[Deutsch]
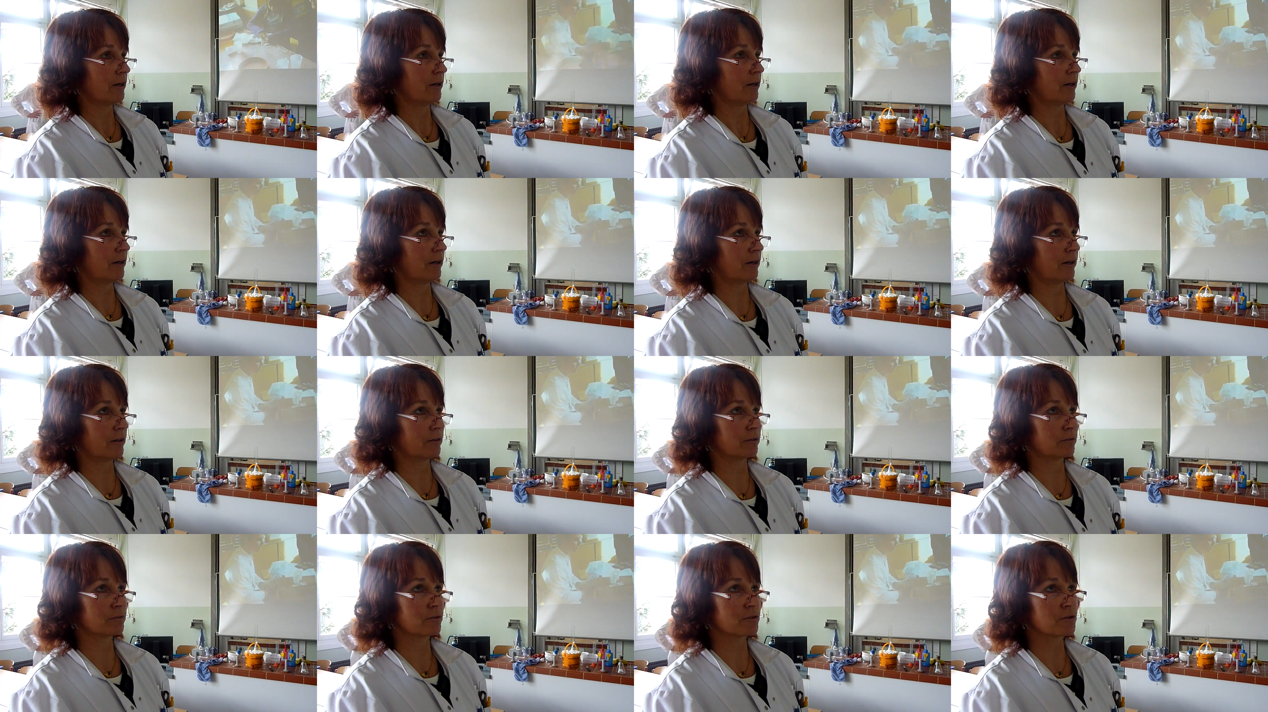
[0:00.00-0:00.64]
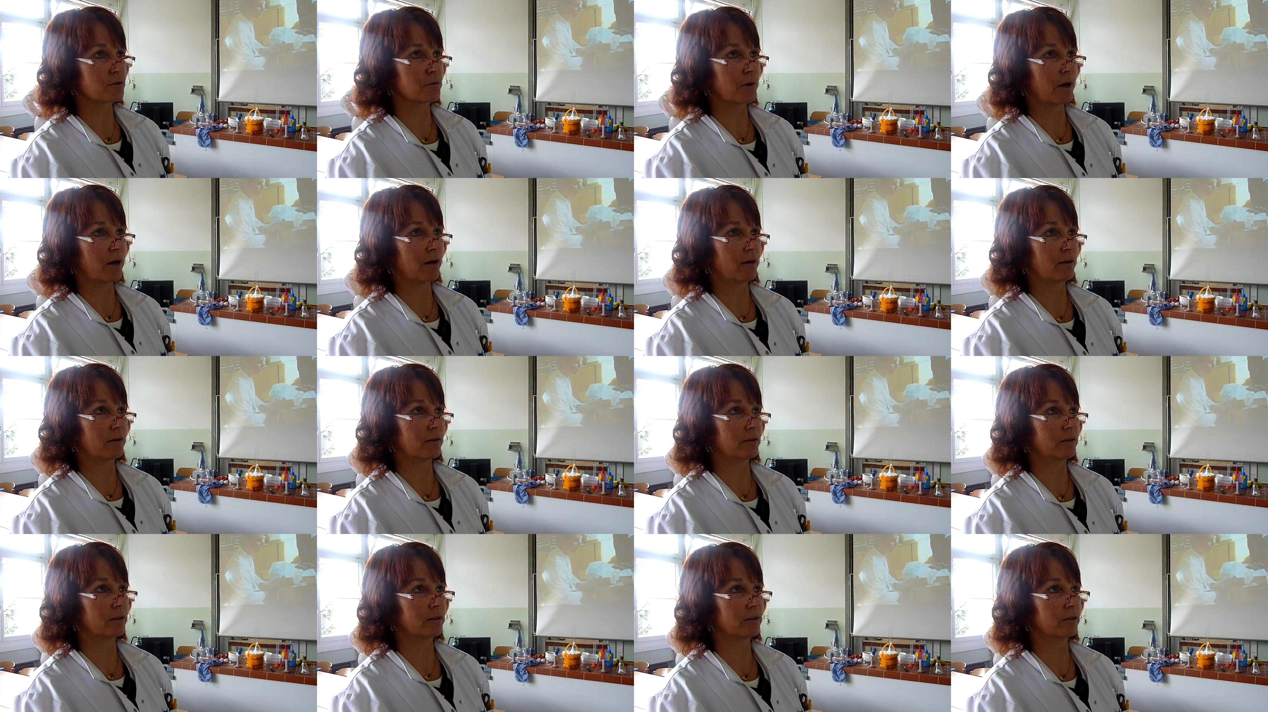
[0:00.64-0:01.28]
äh, und
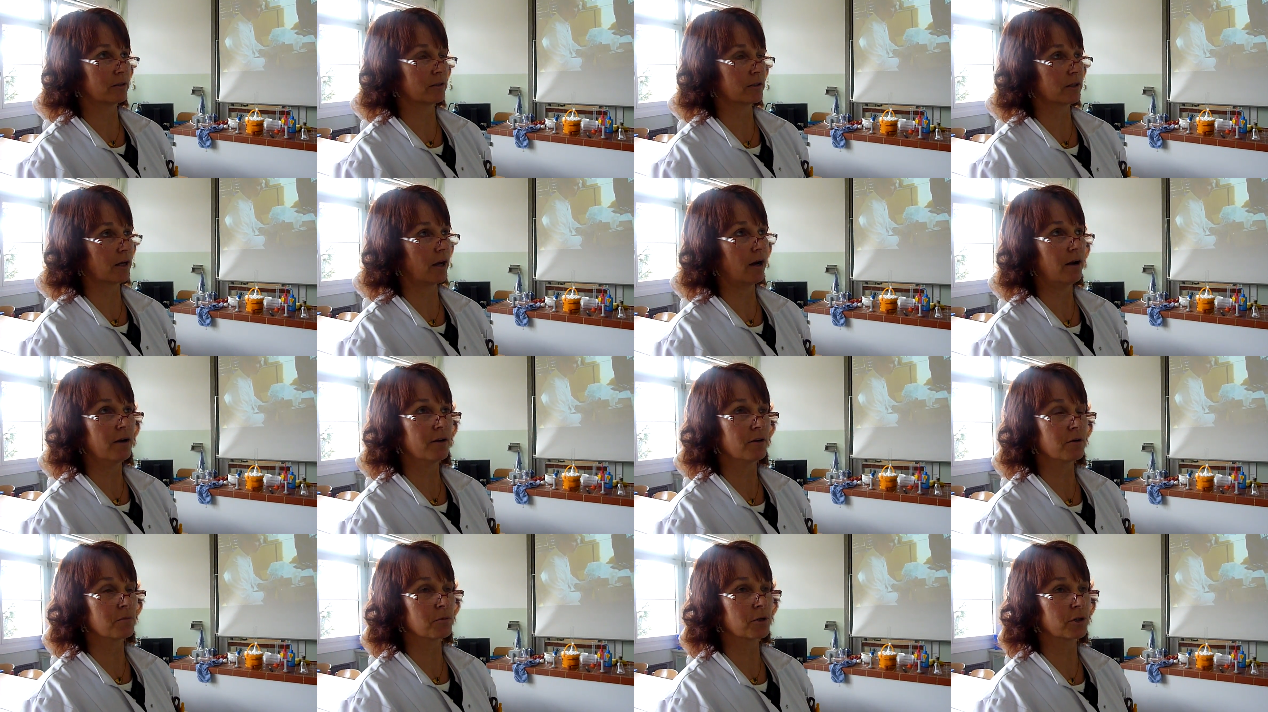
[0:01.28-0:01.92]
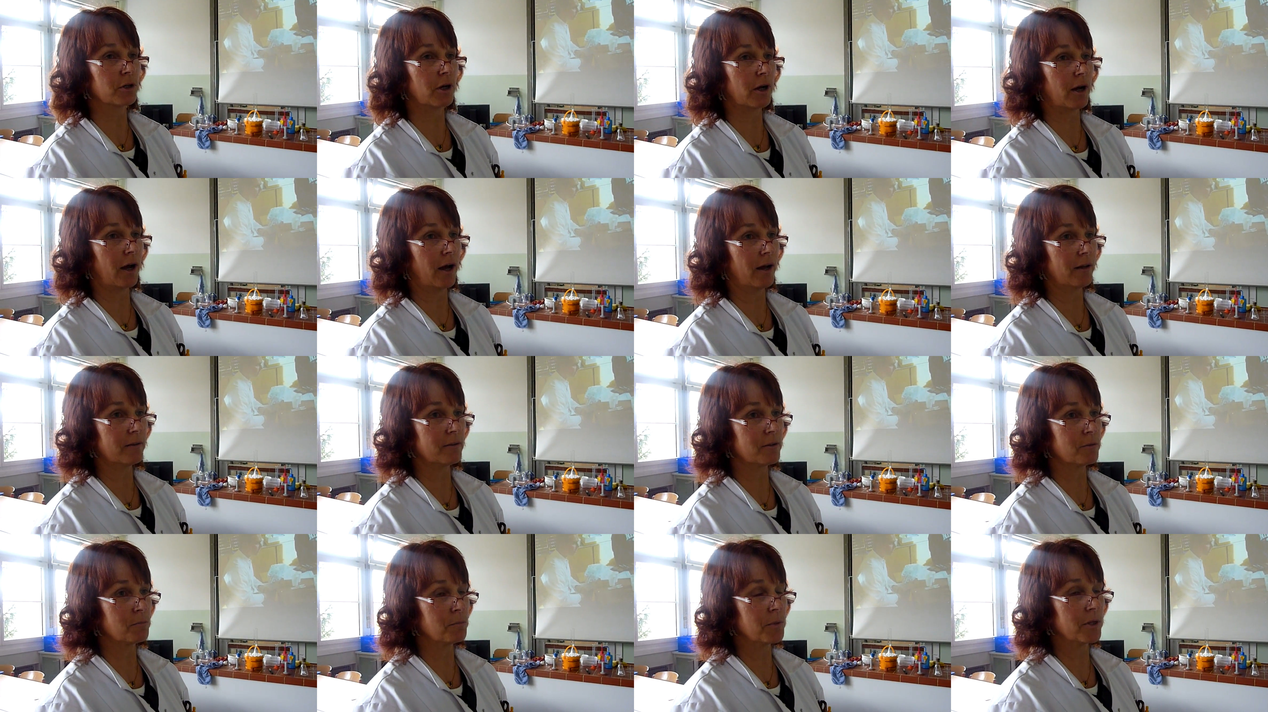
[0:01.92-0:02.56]
zwar
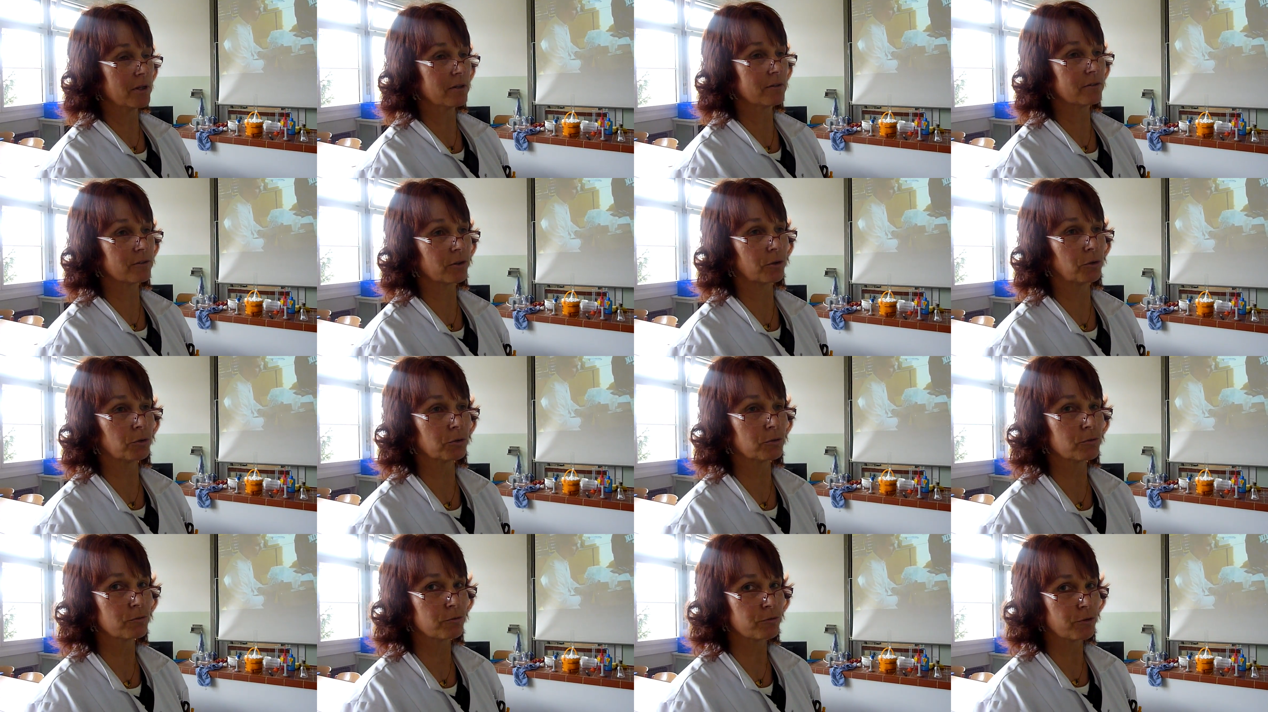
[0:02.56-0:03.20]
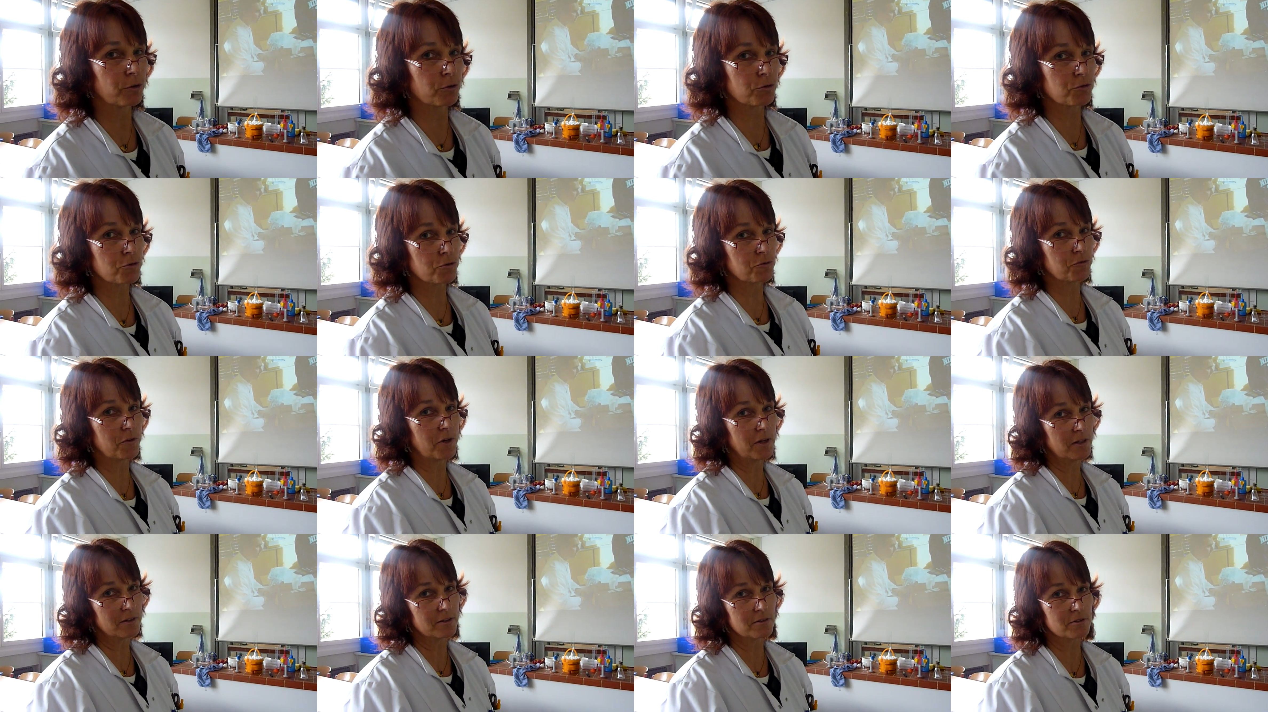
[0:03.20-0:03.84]
Kaliumchlorat mit rotem
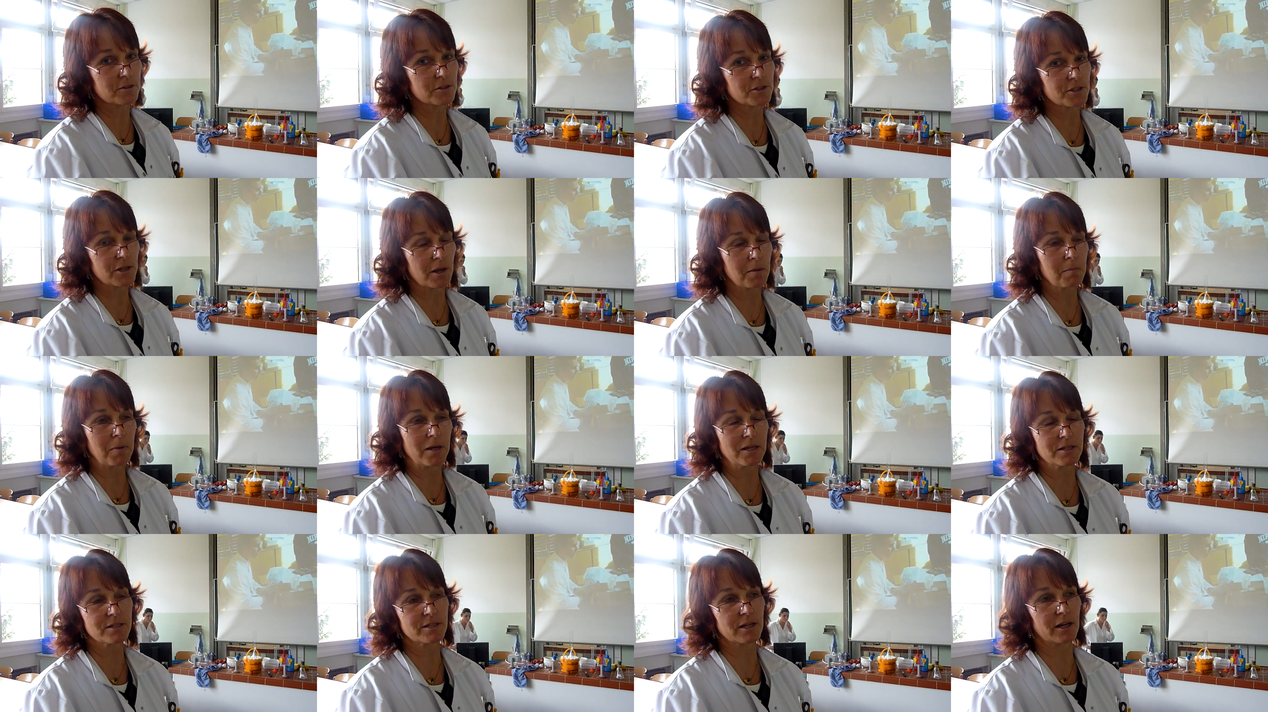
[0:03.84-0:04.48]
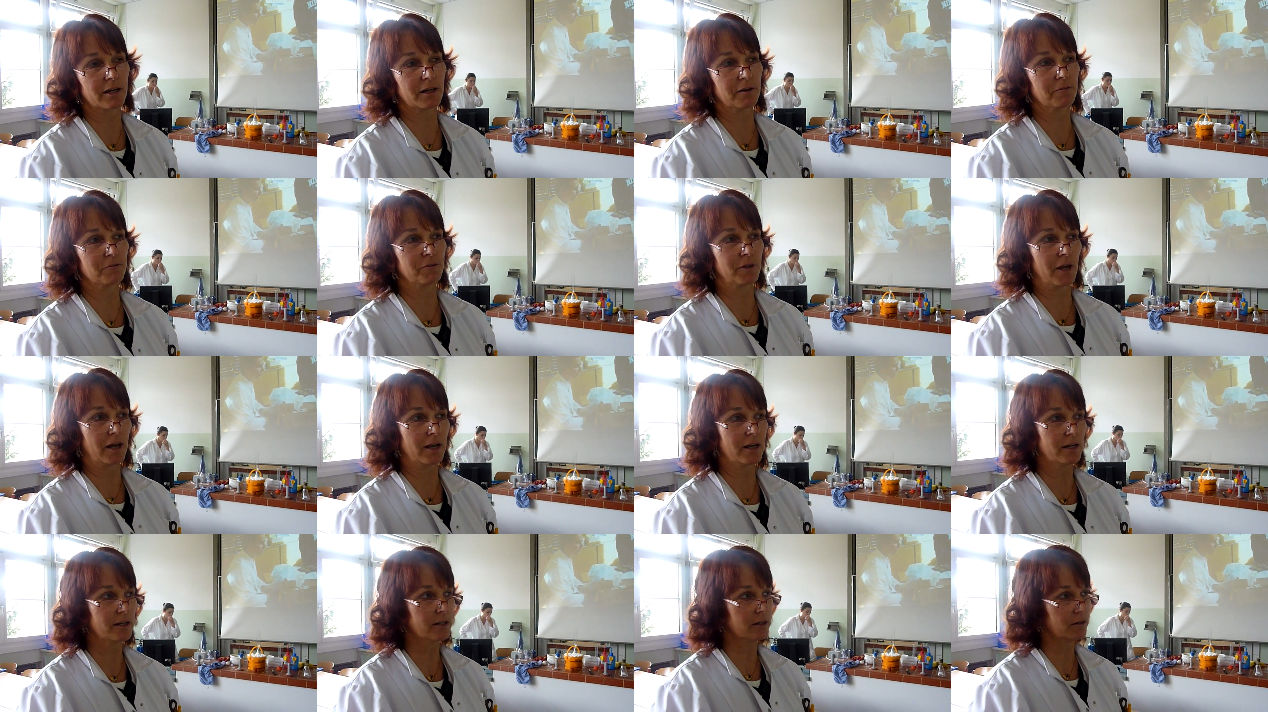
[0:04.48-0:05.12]
Phosphor. Das ist eben ein sehr
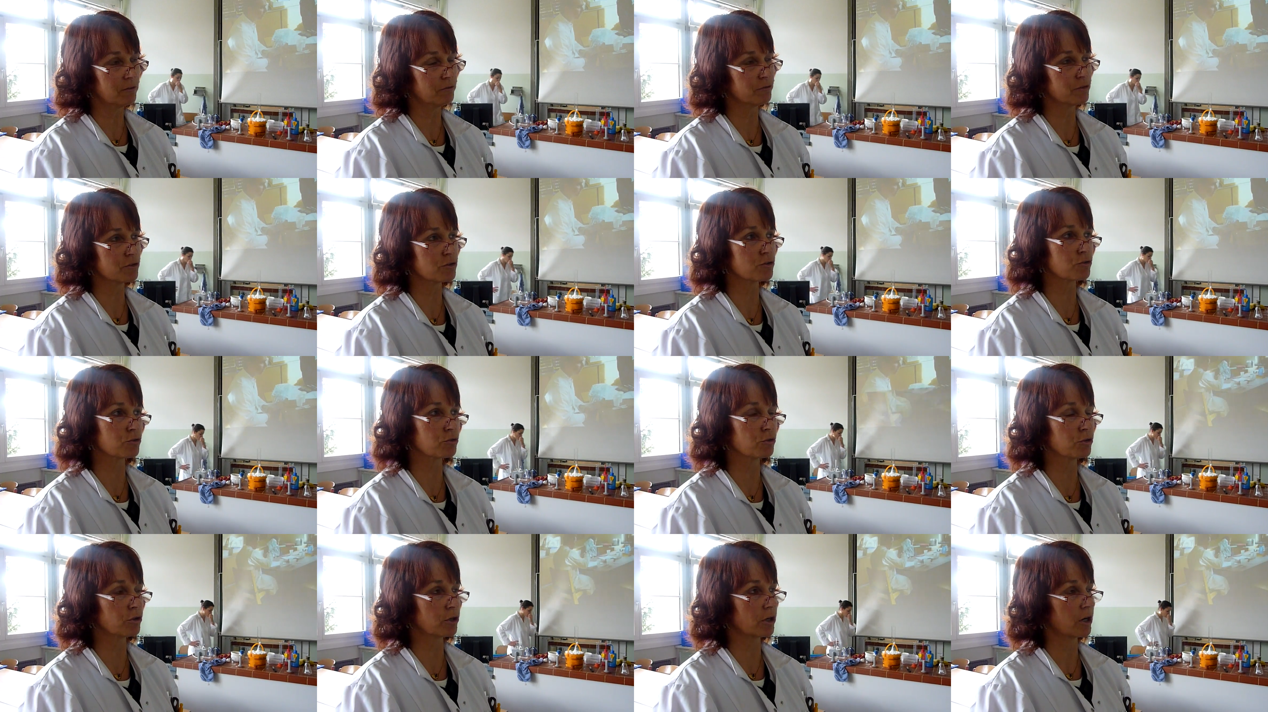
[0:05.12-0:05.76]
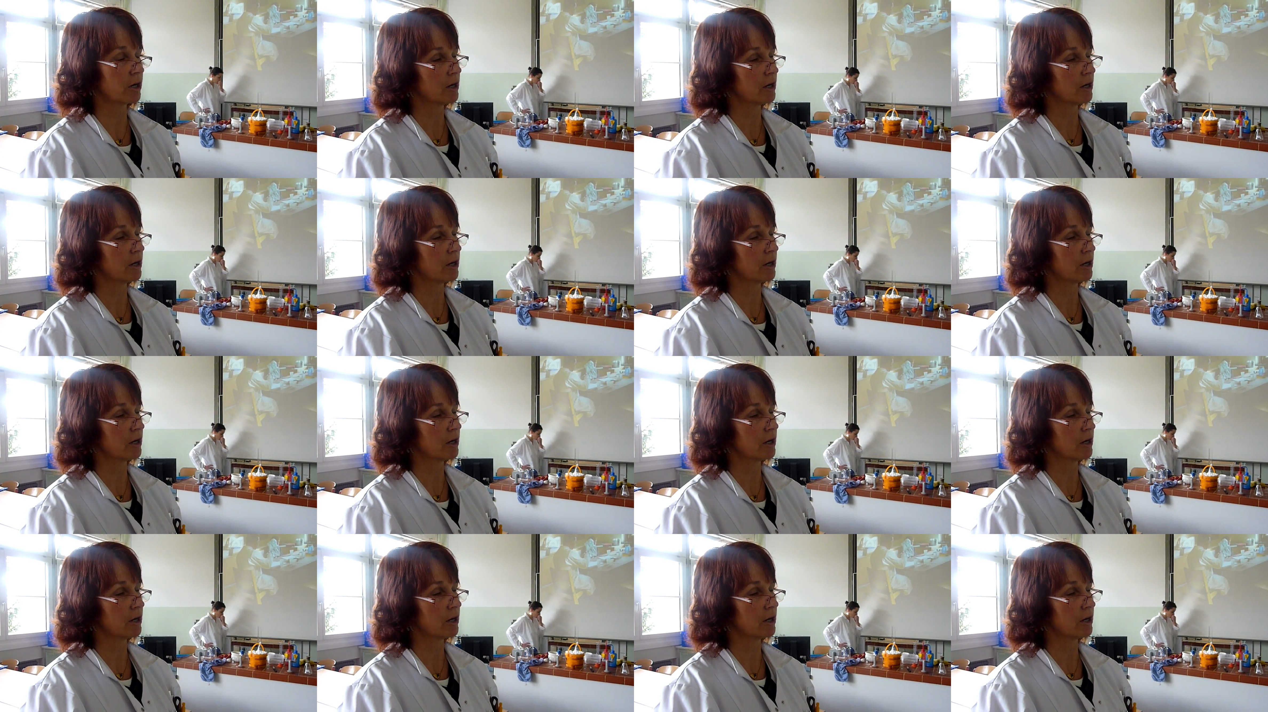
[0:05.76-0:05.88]
gefährlicher Versuch.